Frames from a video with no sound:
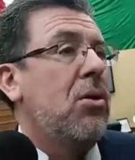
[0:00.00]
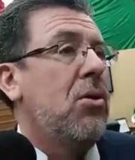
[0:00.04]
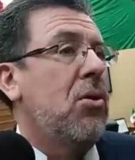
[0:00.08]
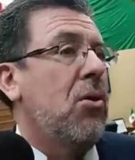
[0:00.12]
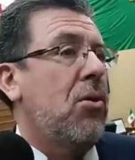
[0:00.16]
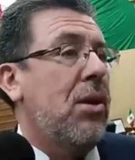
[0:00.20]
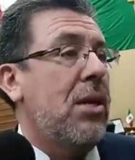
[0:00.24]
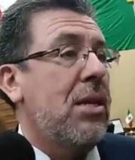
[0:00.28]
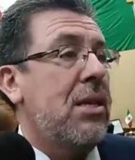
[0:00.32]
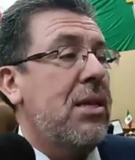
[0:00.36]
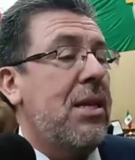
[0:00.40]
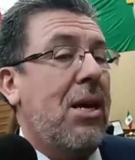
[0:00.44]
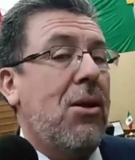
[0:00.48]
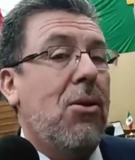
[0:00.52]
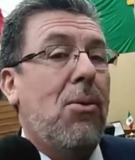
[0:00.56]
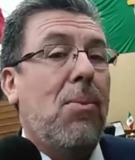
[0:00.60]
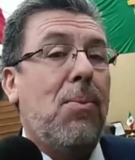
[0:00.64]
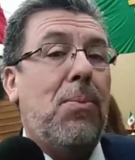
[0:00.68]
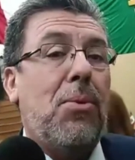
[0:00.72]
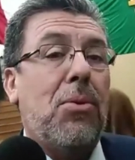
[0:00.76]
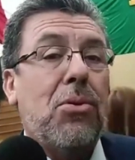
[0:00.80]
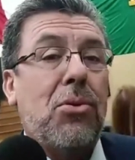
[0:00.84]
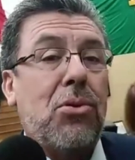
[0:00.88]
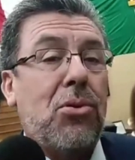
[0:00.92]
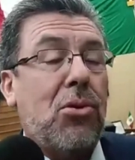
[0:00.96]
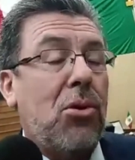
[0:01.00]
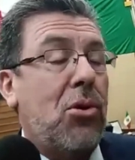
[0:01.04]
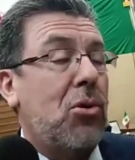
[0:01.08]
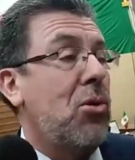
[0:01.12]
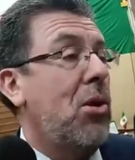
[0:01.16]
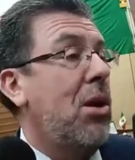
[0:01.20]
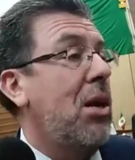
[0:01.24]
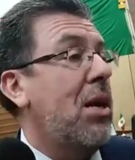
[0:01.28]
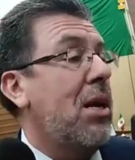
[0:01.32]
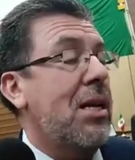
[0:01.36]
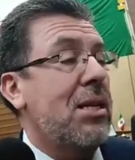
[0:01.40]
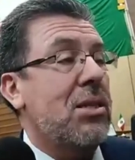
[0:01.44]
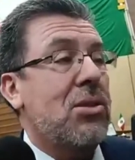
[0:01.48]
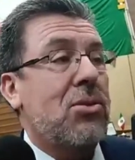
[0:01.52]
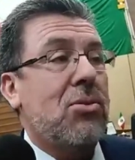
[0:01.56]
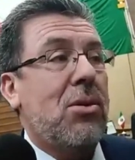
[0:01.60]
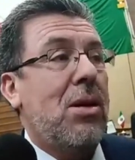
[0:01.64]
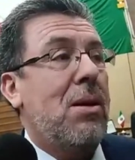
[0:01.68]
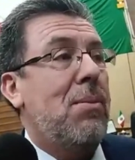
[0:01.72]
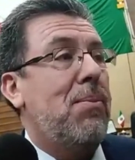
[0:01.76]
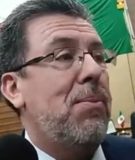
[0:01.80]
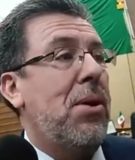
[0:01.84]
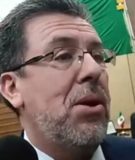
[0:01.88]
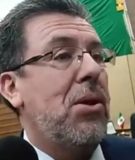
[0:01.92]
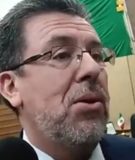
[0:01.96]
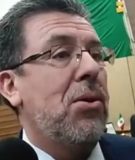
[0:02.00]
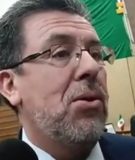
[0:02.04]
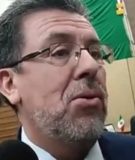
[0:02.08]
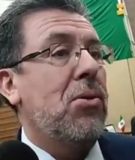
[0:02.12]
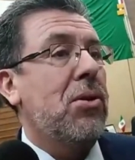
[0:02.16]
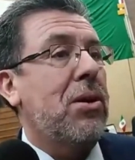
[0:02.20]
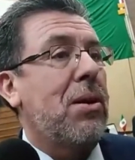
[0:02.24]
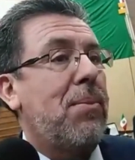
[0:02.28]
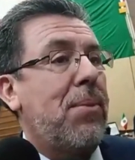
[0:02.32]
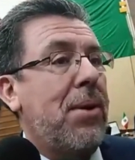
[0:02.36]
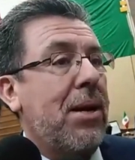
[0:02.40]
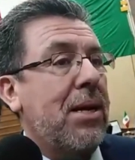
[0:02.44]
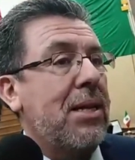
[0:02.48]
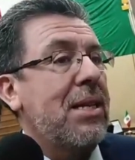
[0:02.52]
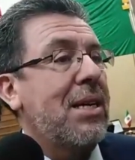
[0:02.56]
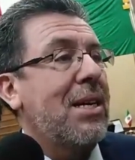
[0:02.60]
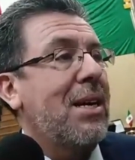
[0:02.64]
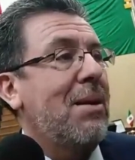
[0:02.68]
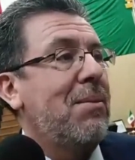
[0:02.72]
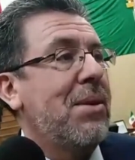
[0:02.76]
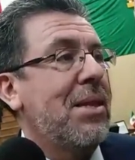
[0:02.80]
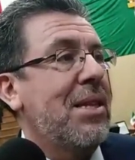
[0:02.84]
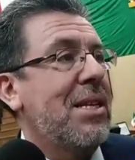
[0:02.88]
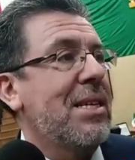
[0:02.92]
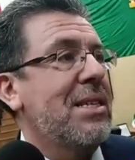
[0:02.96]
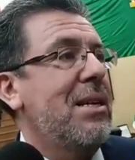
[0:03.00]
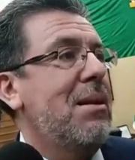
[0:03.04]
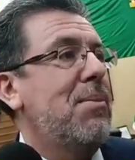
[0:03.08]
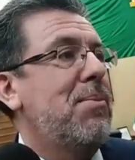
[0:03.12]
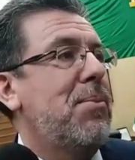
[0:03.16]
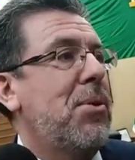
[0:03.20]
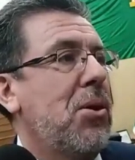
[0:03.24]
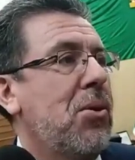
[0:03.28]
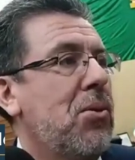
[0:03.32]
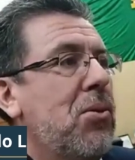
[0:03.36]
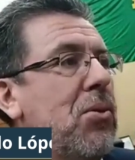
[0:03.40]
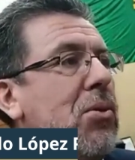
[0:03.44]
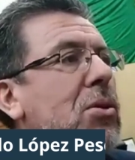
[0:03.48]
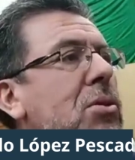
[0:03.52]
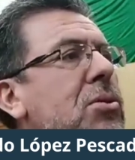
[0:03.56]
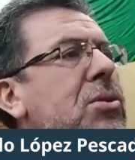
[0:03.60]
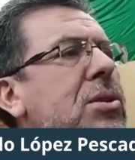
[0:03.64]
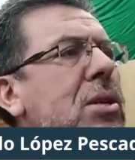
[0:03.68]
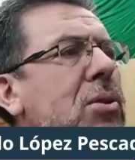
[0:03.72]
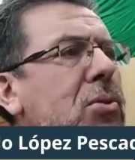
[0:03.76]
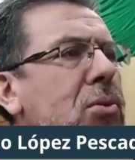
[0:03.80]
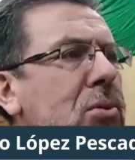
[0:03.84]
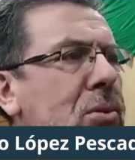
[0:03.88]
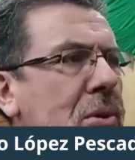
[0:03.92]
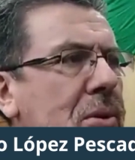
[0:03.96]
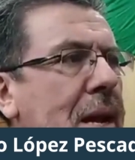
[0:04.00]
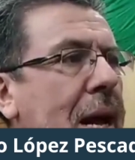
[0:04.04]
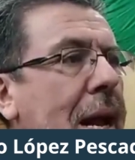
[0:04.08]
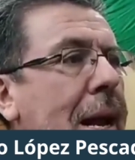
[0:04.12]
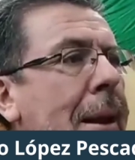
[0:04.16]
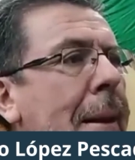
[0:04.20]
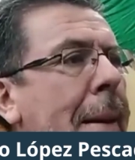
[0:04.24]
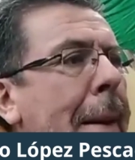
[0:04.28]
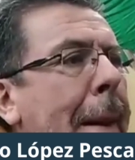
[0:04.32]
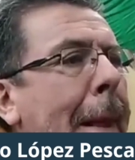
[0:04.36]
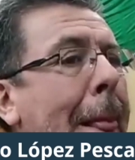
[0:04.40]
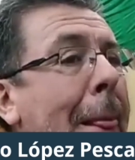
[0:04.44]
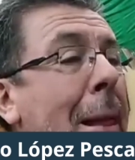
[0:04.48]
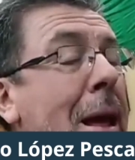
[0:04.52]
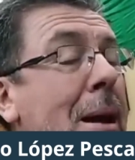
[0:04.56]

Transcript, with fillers: Yo reitero, por todo el resto del periodo, que prácticamente es el periodo constitucional,